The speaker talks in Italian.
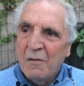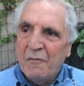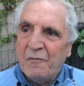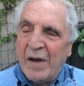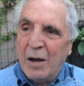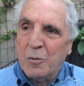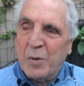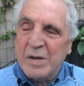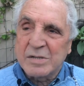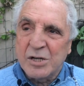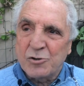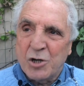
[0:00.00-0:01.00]
fra
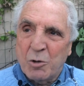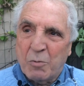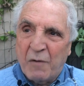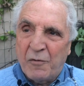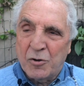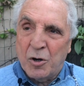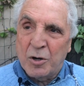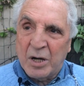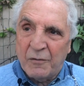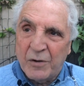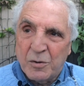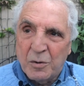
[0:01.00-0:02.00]
questi cinque
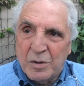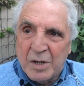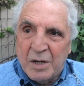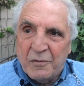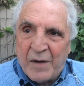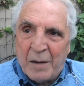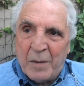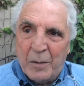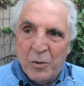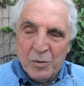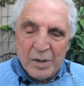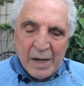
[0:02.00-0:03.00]
fotografi, tutti di fama
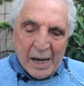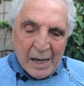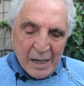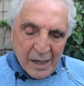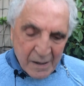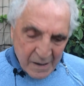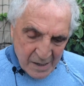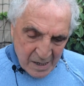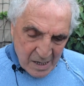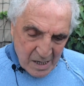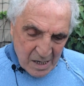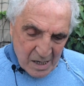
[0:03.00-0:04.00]
mondiale,
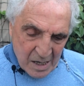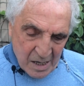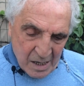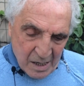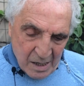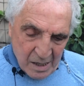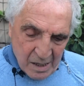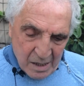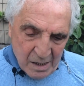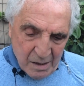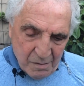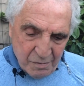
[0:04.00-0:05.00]

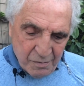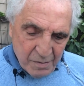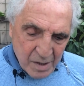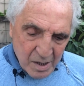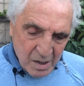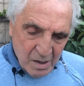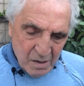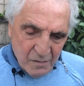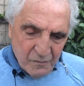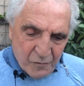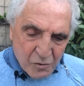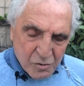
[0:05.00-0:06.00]
eh,
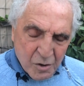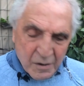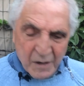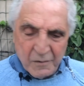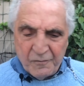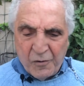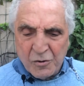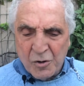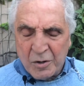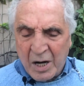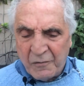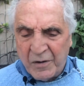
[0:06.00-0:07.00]

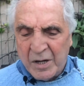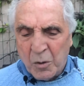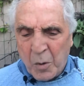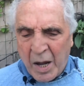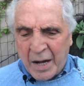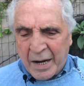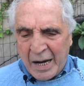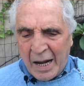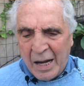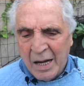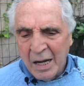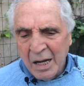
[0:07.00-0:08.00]
fotografi di
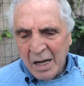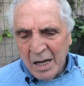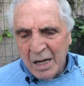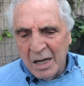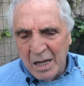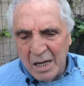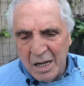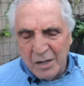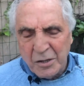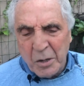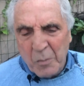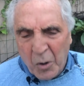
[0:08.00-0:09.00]
guerra, eh,
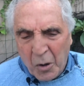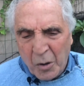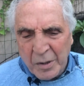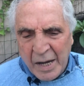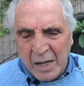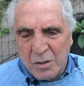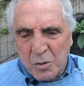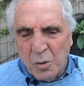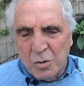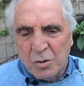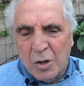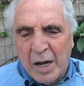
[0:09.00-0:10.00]
di moda e
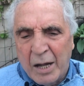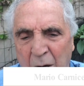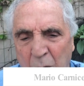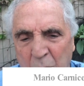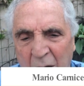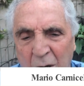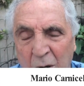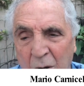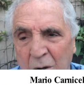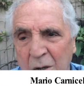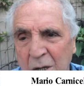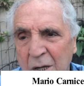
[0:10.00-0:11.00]
tutto, ero quello